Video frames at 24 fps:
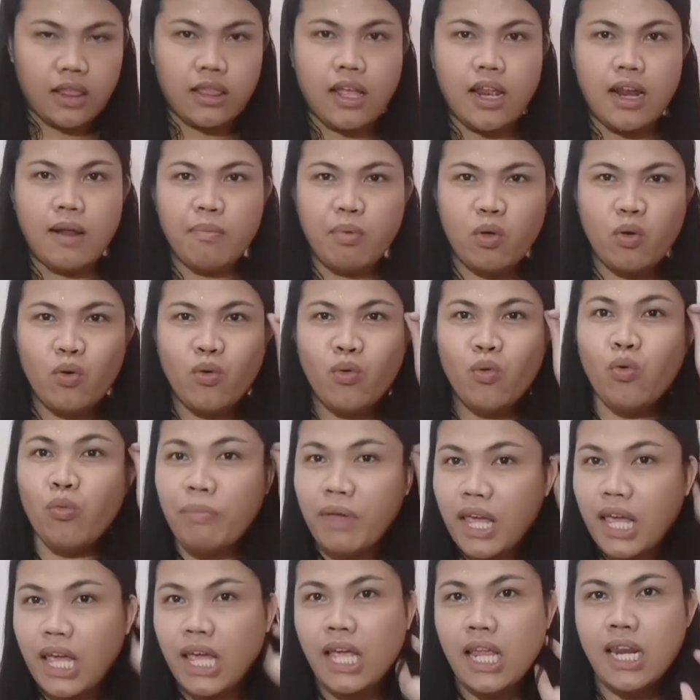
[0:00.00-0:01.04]
At alam kong
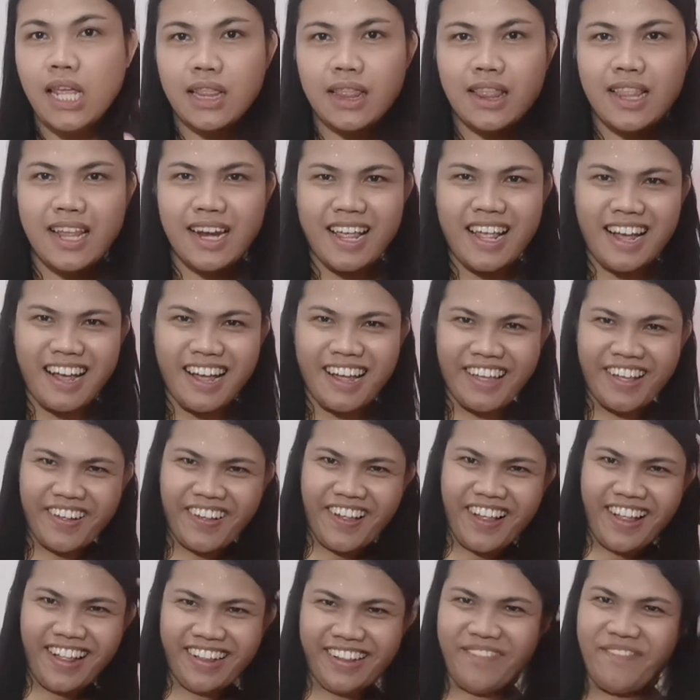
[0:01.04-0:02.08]
umiinit na rin kayo.